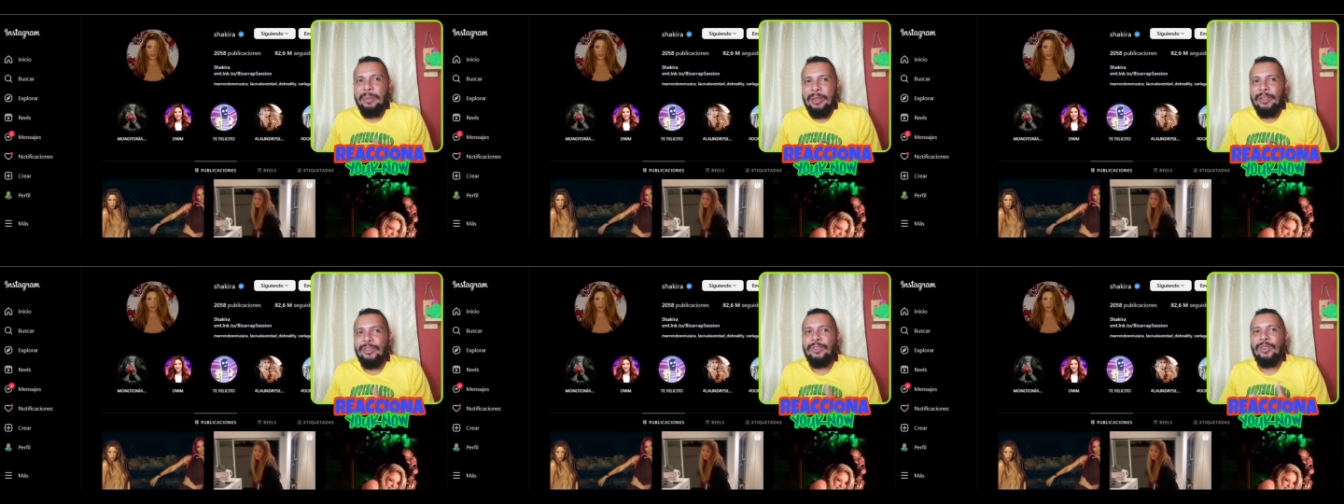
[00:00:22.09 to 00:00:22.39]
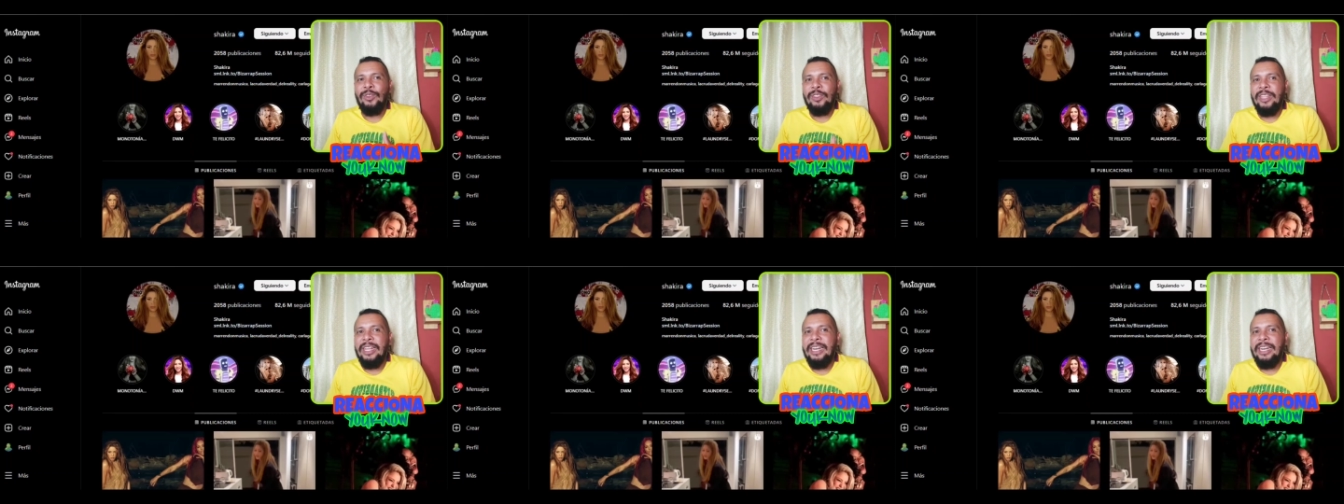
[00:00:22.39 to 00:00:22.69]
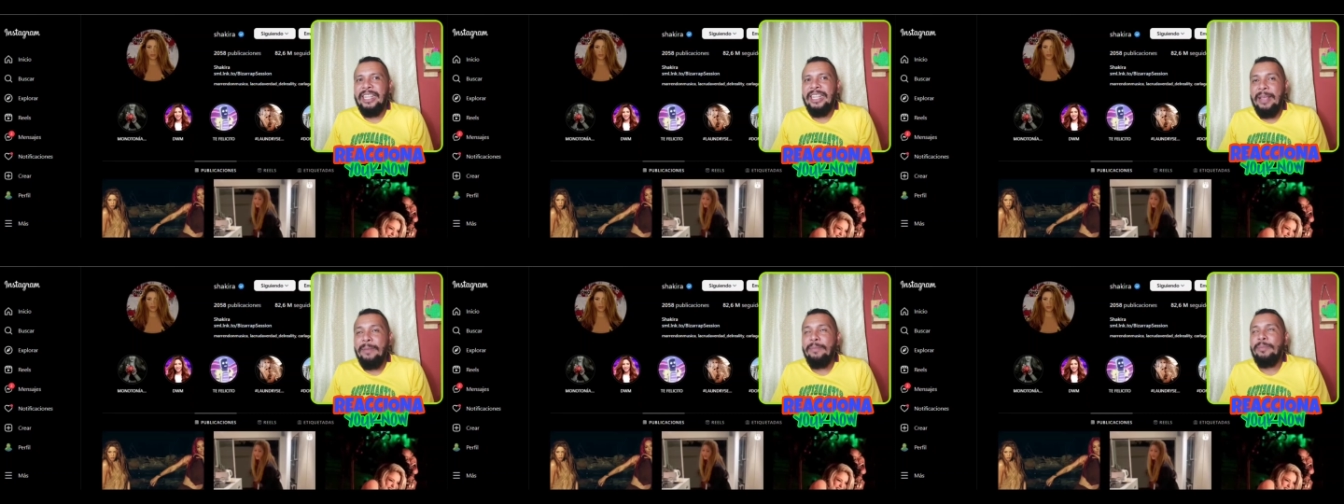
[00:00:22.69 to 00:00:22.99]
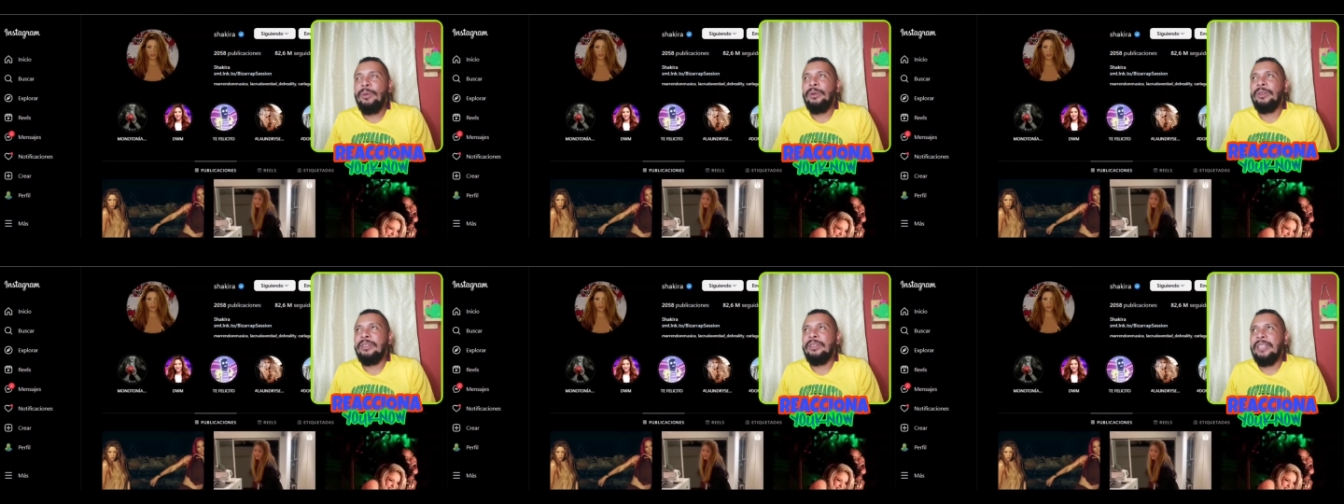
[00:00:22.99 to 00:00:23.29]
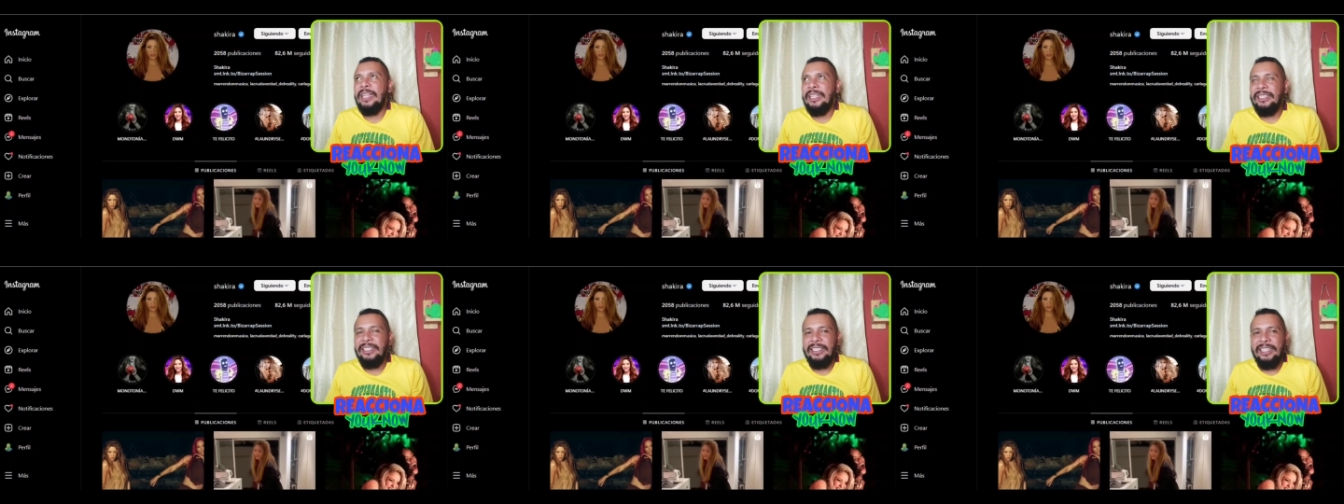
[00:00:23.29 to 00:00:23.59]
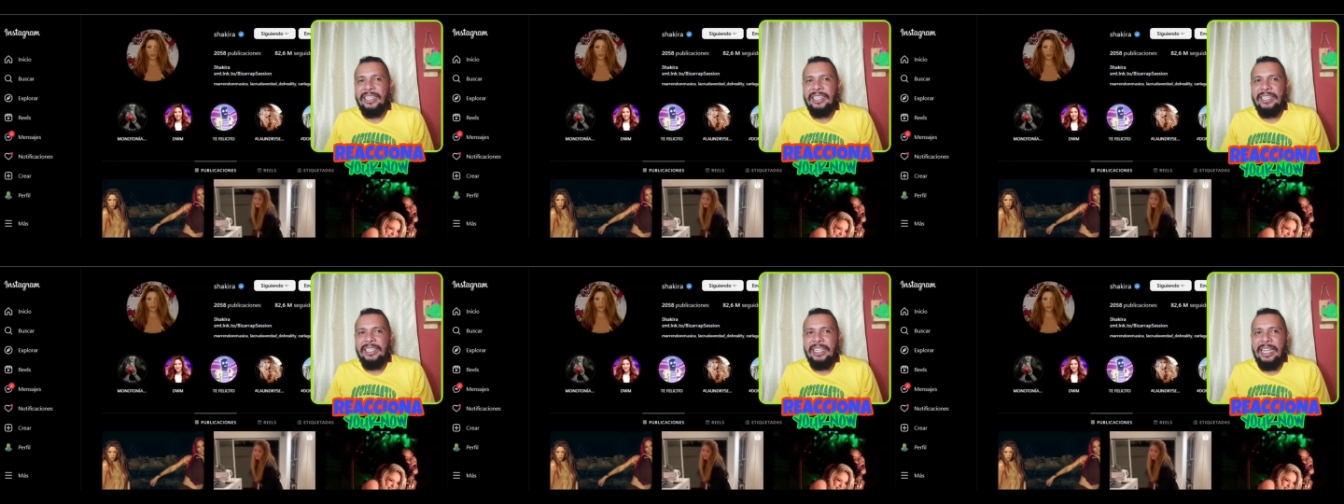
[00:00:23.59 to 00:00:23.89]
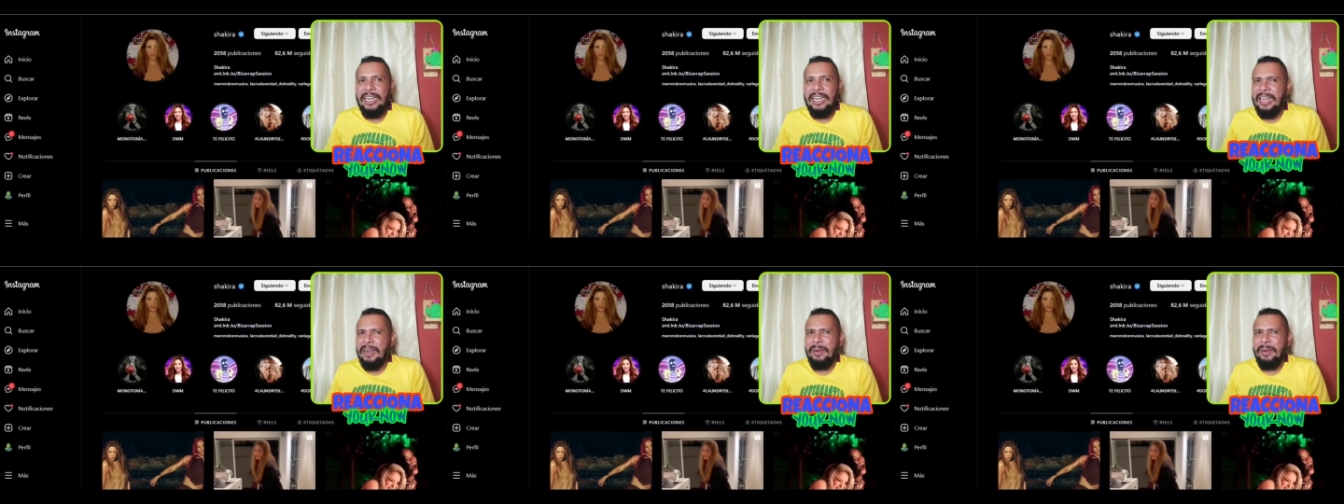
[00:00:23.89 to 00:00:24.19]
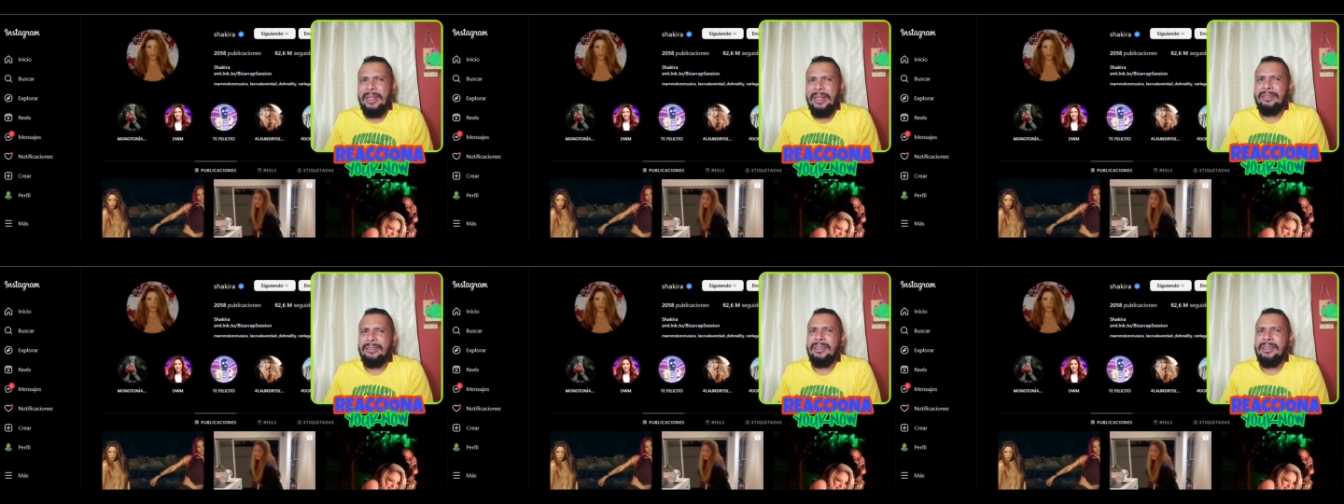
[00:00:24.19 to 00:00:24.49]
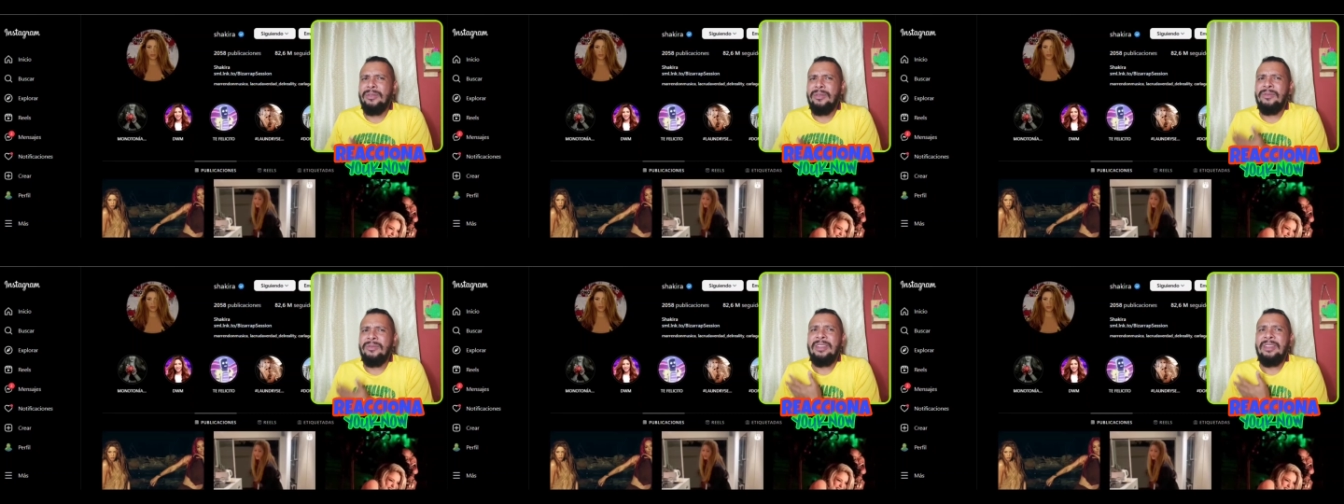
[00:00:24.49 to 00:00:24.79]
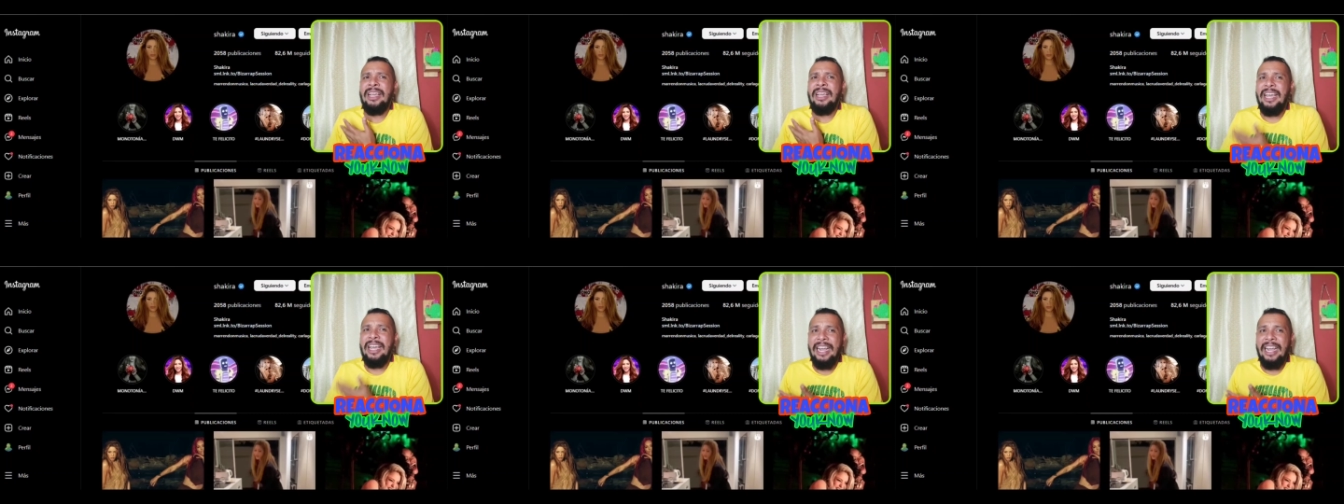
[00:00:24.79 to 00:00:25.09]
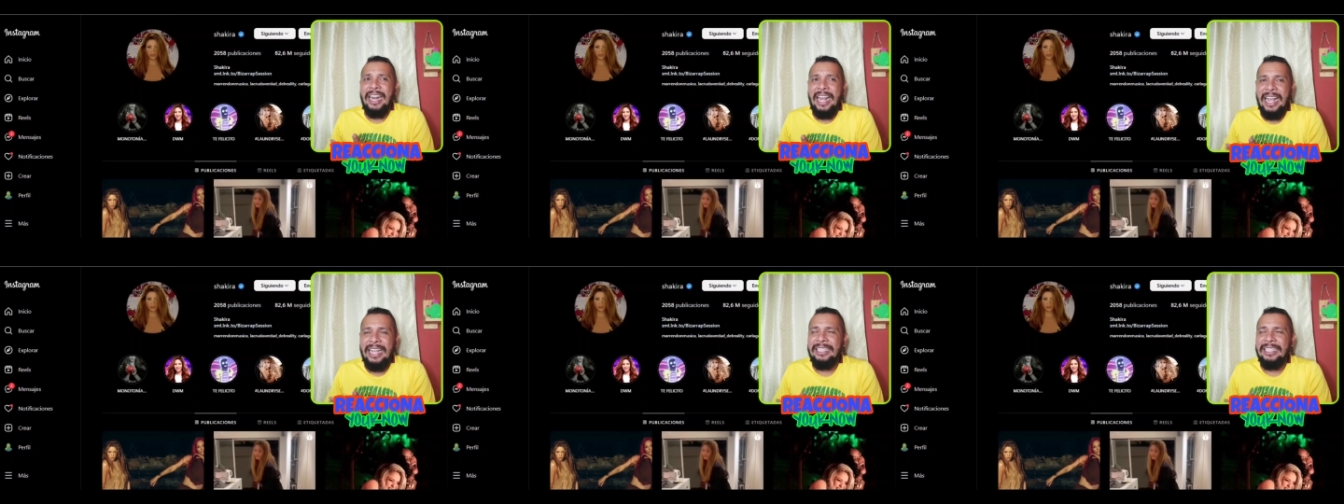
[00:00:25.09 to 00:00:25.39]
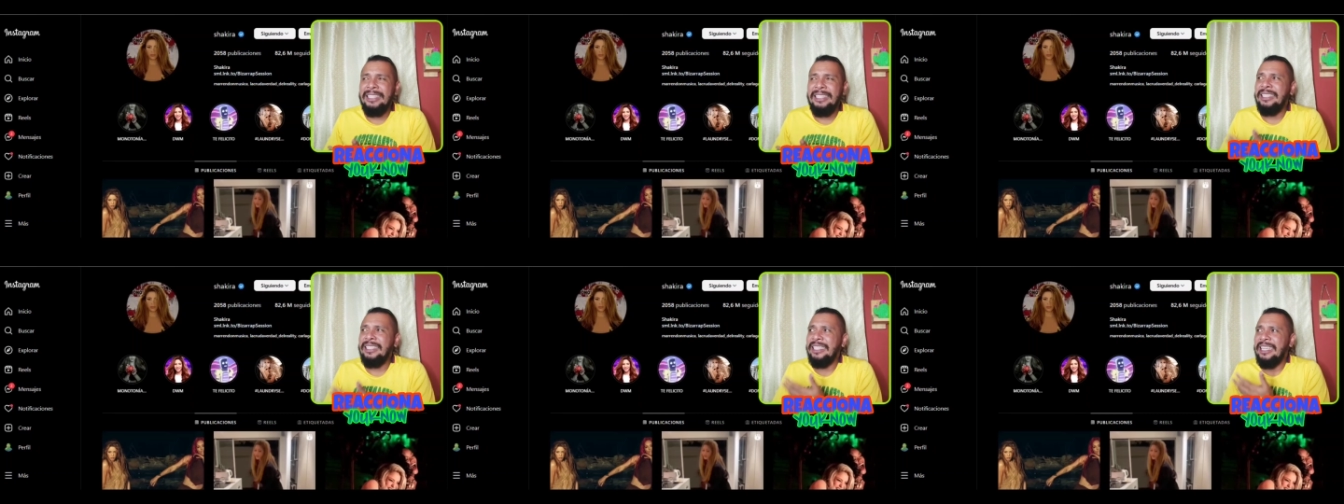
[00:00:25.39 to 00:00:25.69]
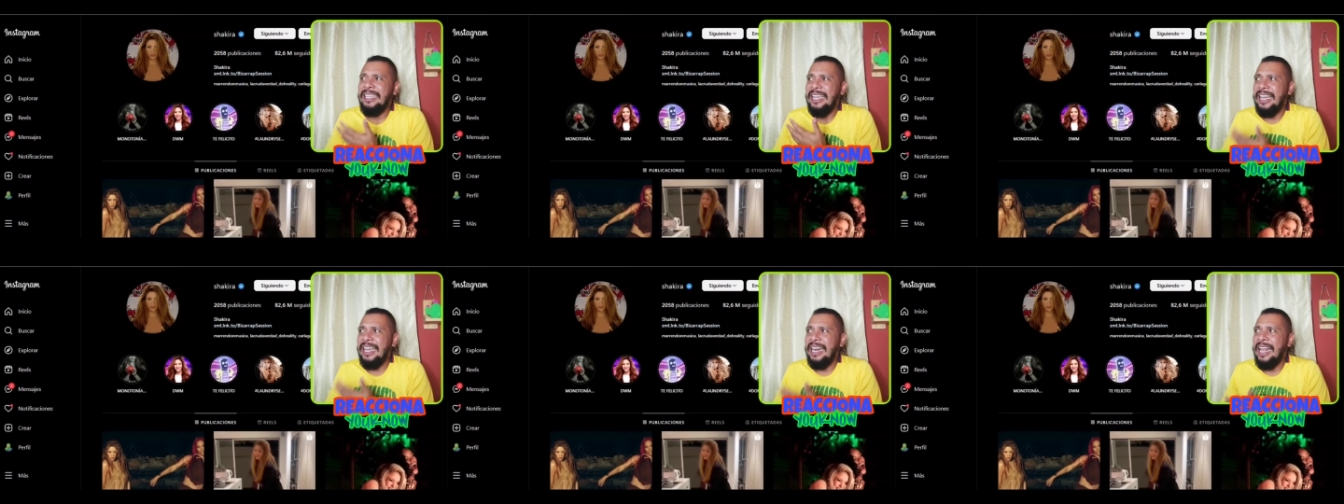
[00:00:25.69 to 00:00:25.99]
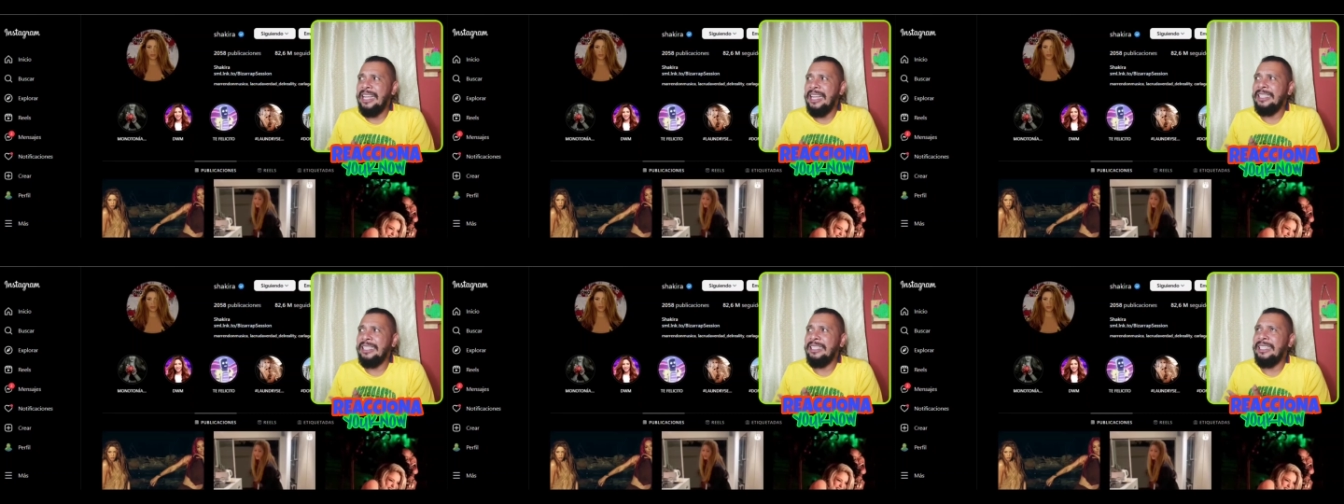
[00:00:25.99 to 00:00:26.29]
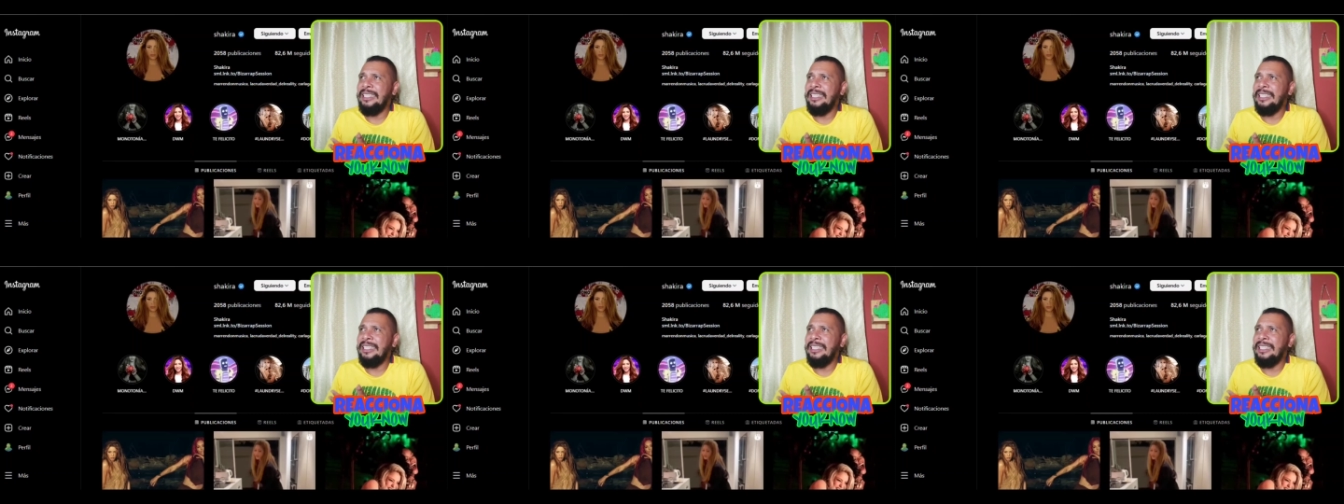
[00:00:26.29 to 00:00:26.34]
personalidad importante que acaba de hacer un gran, gran